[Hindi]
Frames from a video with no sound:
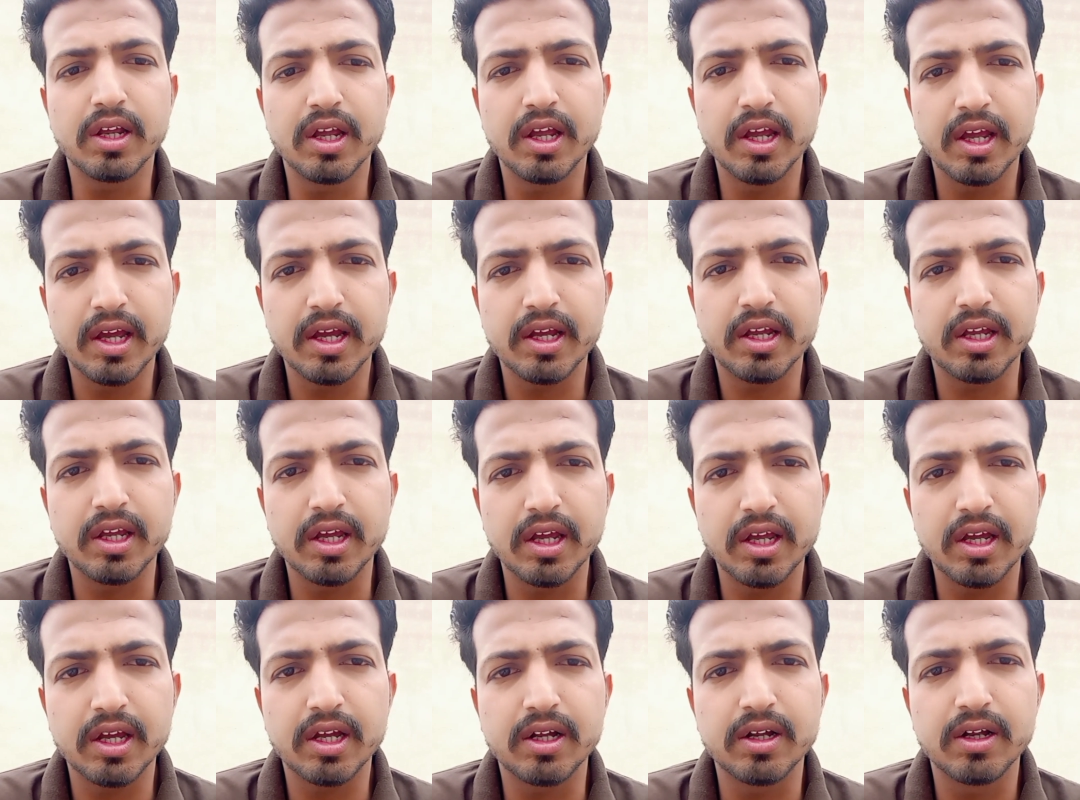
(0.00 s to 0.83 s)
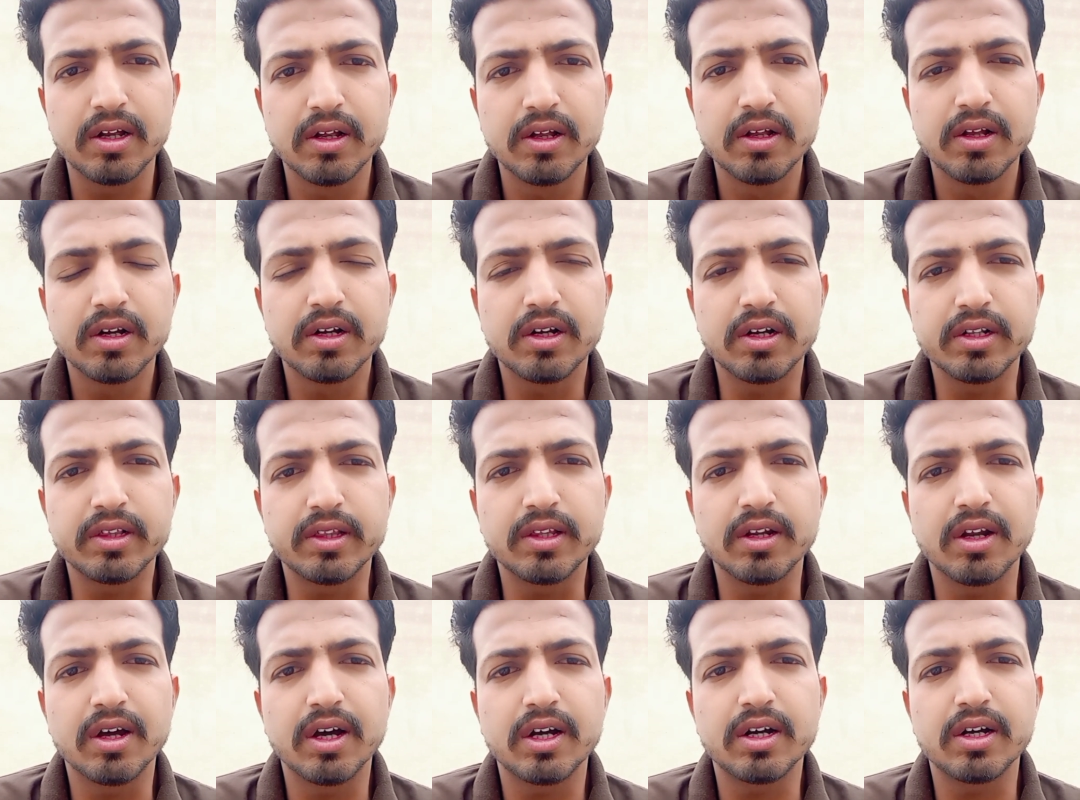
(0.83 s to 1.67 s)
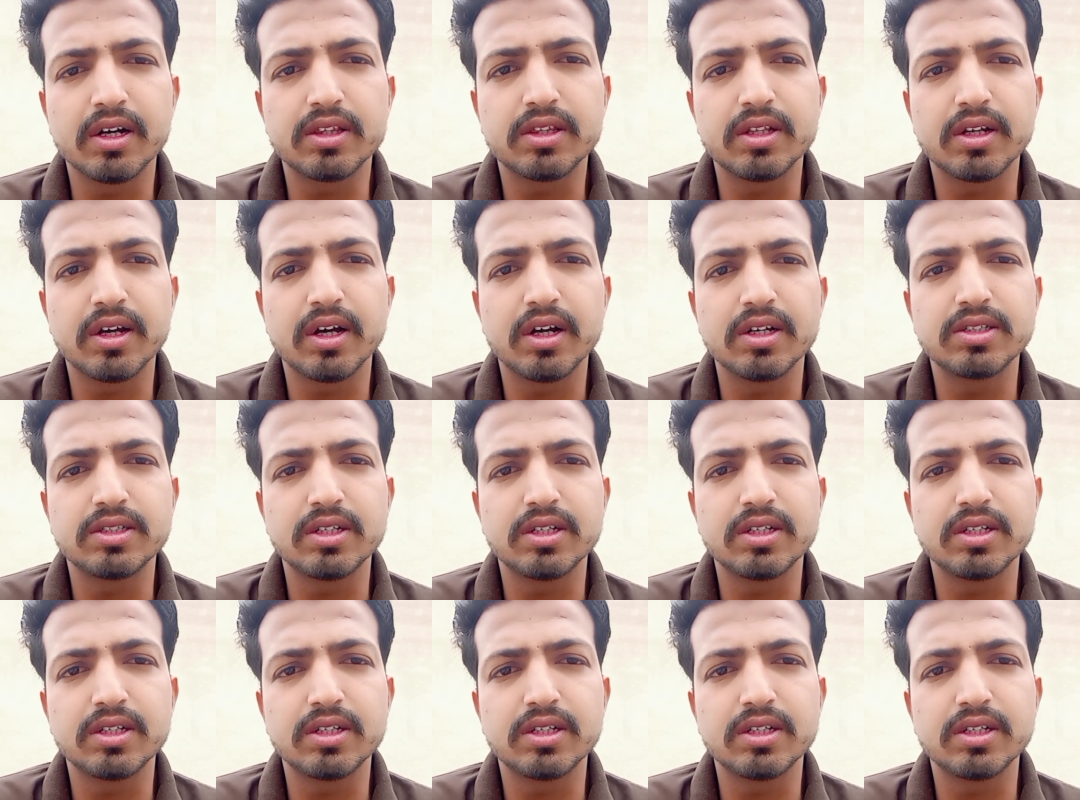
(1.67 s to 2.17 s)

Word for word: अगर एक एक कतरा